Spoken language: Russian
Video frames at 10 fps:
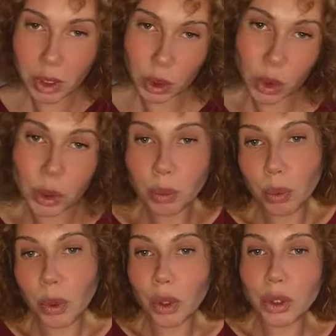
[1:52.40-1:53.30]
которые
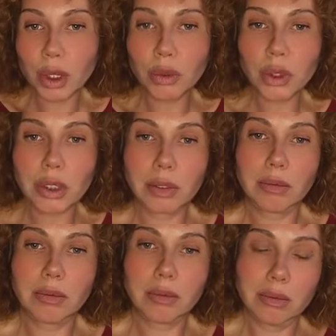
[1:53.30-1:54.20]
просто вот
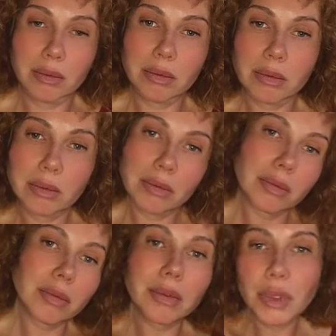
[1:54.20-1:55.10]

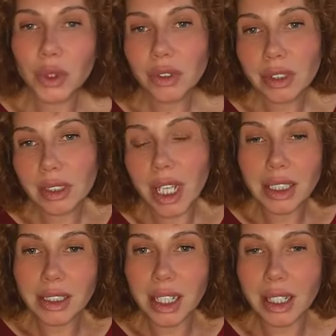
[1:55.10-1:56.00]
ну вот я
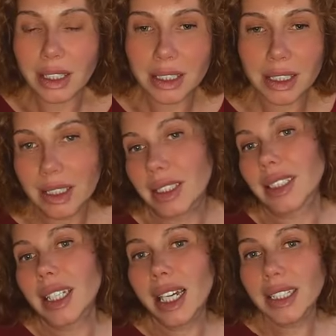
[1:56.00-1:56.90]
не знаю, как сказать,
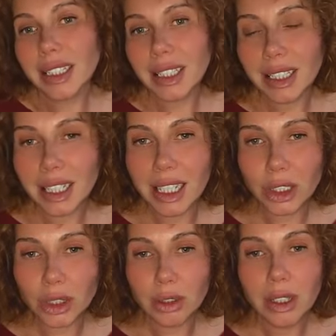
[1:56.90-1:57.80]
знания такие или
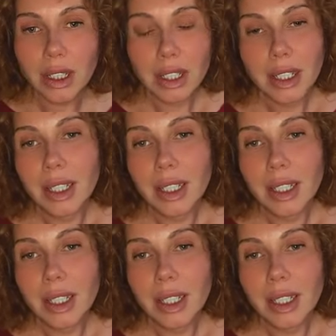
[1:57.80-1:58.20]
что.